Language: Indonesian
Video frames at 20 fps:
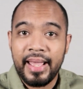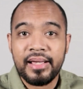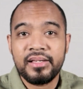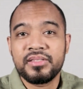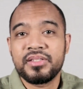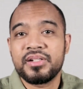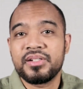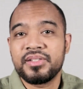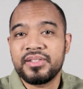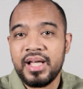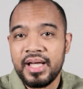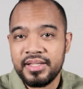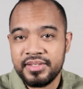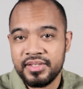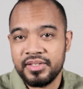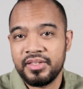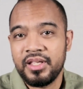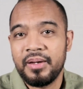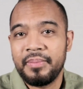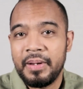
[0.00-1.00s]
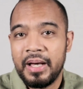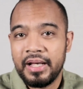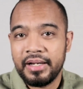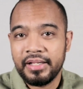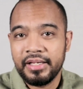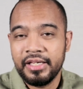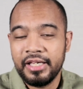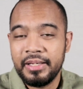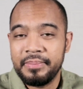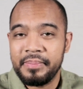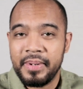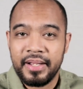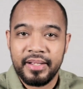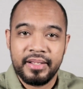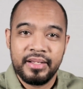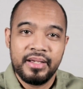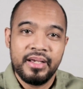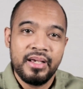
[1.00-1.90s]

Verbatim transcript: Exercise setiap hari, iman.